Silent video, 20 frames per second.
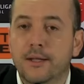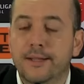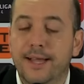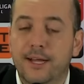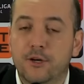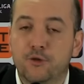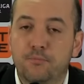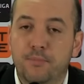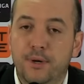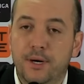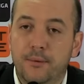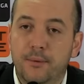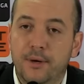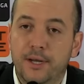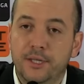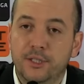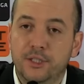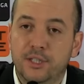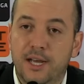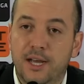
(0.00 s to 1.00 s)
Dar os
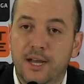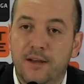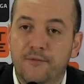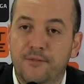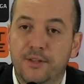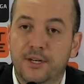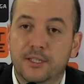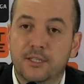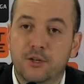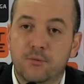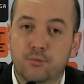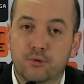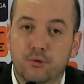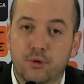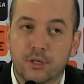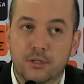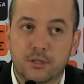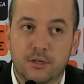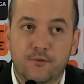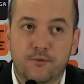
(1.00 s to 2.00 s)
parabéns à Federação
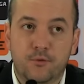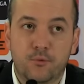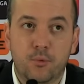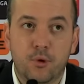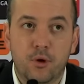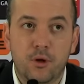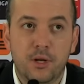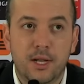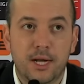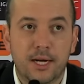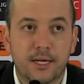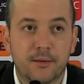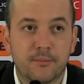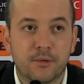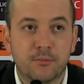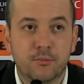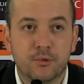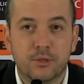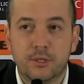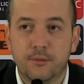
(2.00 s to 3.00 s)
Portuguesa de Futebol, à
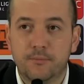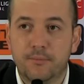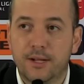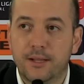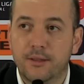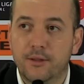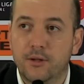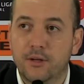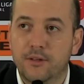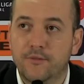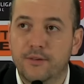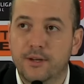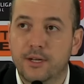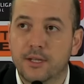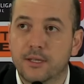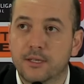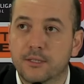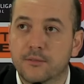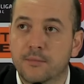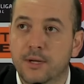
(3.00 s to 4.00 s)
Câmara Municipal de
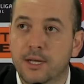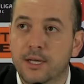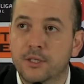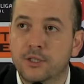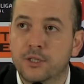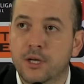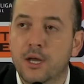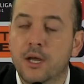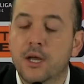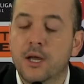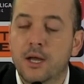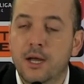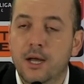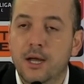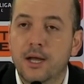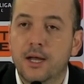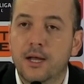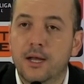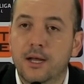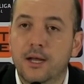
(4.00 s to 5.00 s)
Oliveira das Meias,
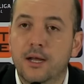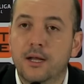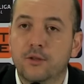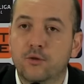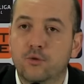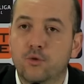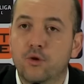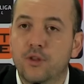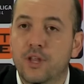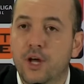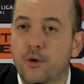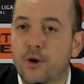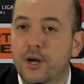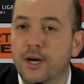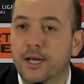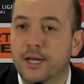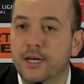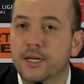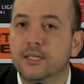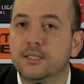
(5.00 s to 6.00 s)
a toda a
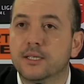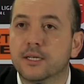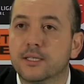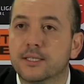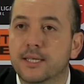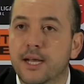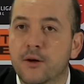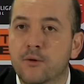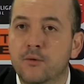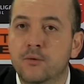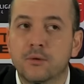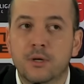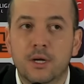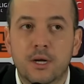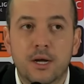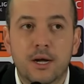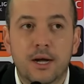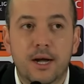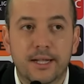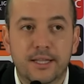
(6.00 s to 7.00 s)
organização,
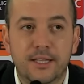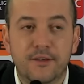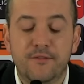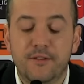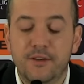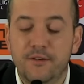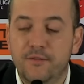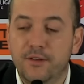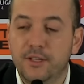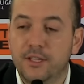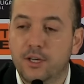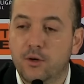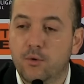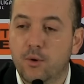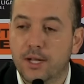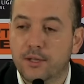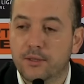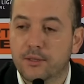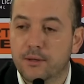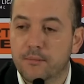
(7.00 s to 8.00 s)
à TVI
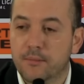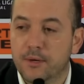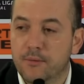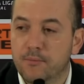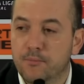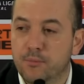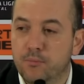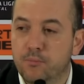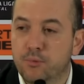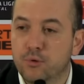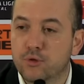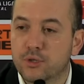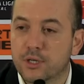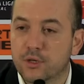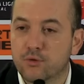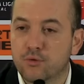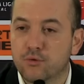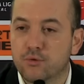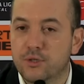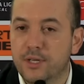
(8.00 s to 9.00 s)
24 também, por
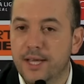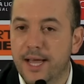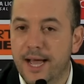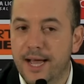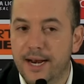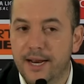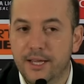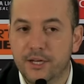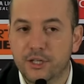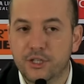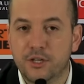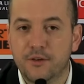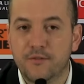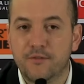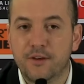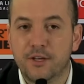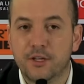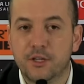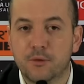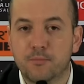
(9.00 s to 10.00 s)
se associar a este
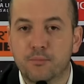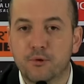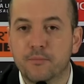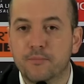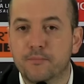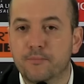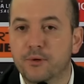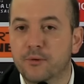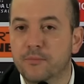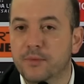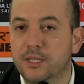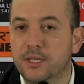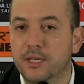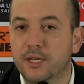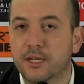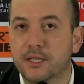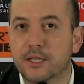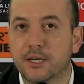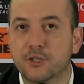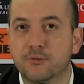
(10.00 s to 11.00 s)
evento e por
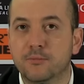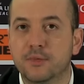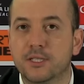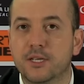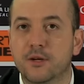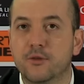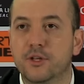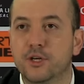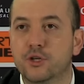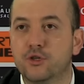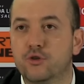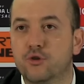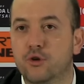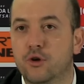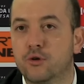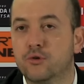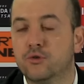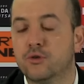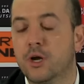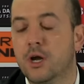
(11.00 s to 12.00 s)
permitir a transmissão destes
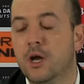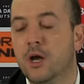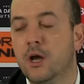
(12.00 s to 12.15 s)
jogos.